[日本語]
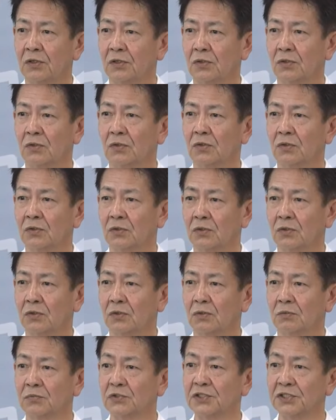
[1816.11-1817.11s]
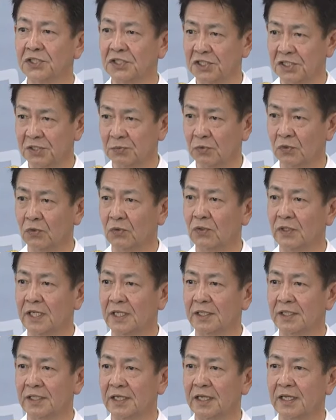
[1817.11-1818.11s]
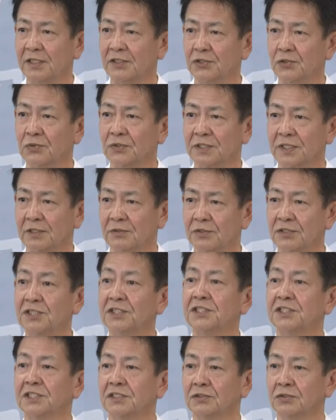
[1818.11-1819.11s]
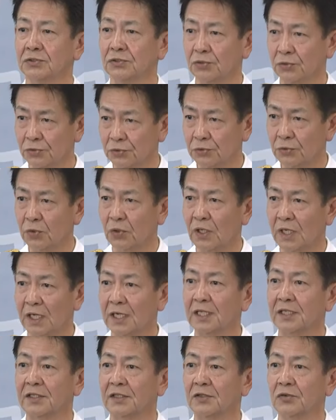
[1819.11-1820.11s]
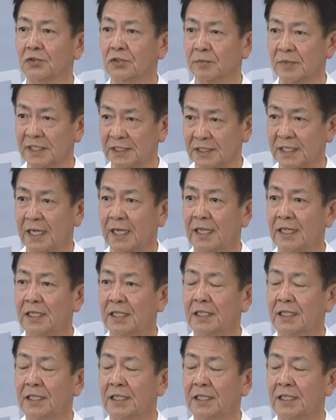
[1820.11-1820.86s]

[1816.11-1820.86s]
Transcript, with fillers: VTC も行って情勢の認識の共有を図っておりました